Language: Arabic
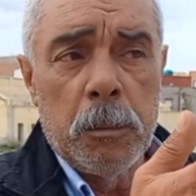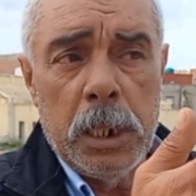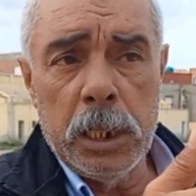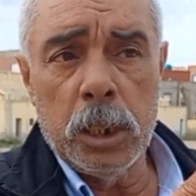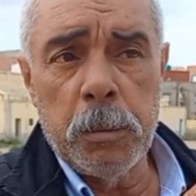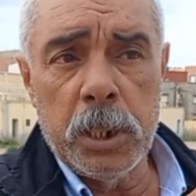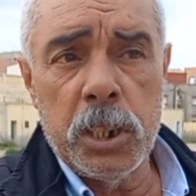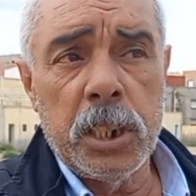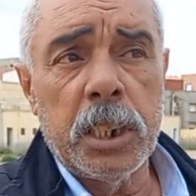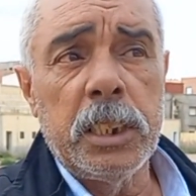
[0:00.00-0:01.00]
بلديه
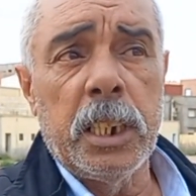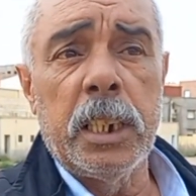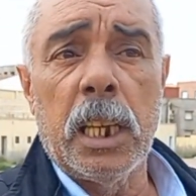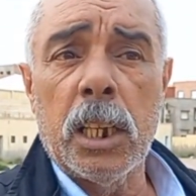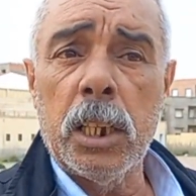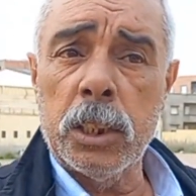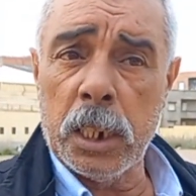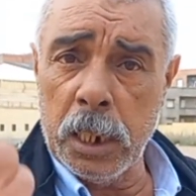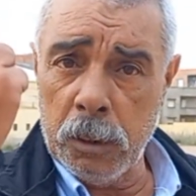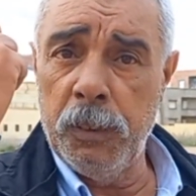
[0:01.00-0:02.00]
بيرجير دير لنا غير
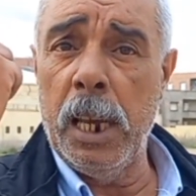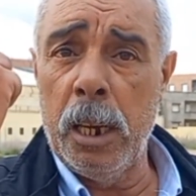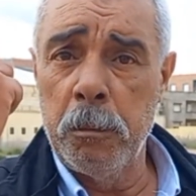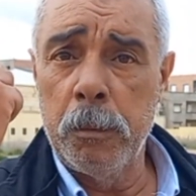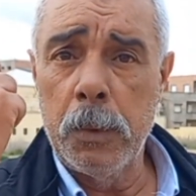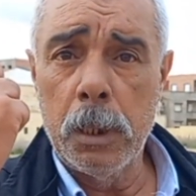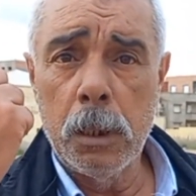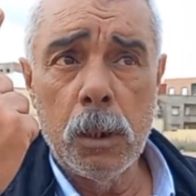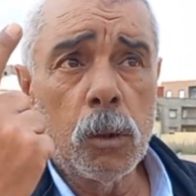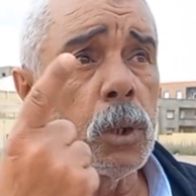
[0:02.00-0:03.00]
طريق في العام
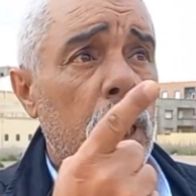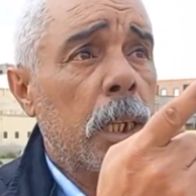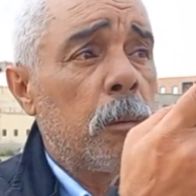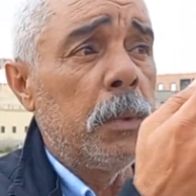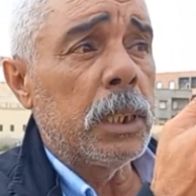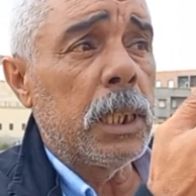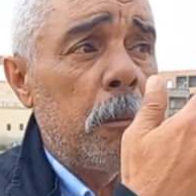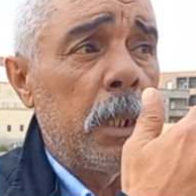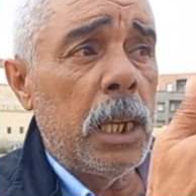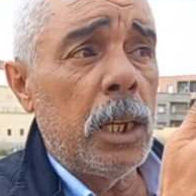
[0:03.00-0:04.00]
وراهي كملت كاع
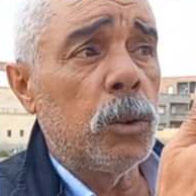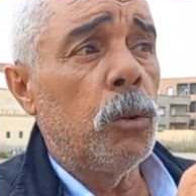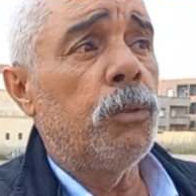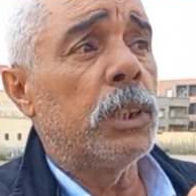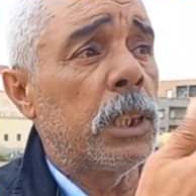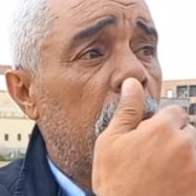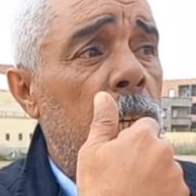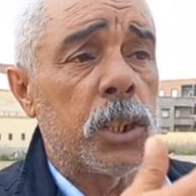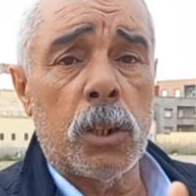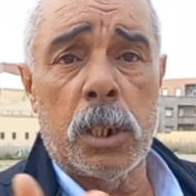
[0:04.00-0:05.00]
بالقايد وفاتت
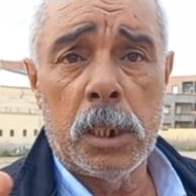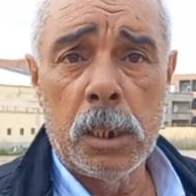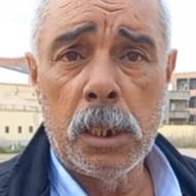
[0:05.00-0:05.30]
حاجه اخرى